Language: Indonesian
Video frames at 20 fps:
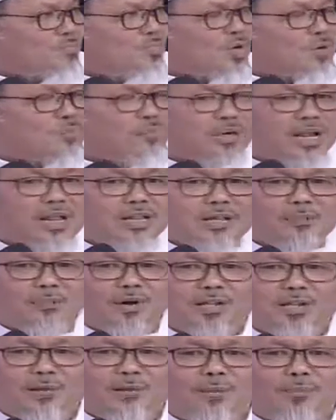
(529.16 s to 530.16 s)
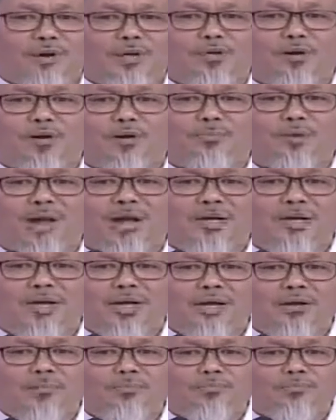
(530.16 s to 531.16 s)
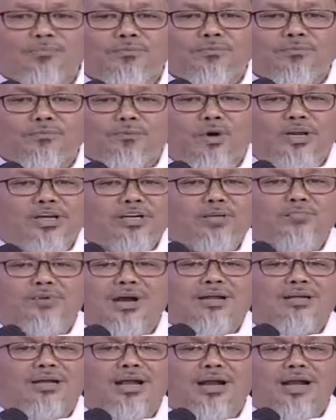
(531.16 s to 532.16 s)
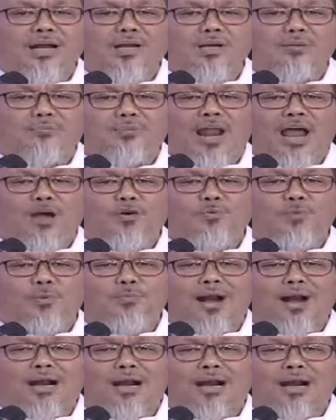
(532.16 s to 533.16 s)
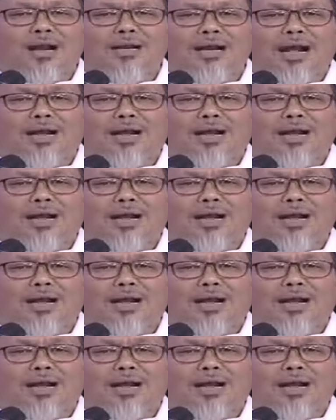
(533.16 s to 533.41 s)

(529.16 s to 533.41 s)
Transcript: Kemudian tiba-tiba besok pagi polisi mengatakan pelaku pembakaran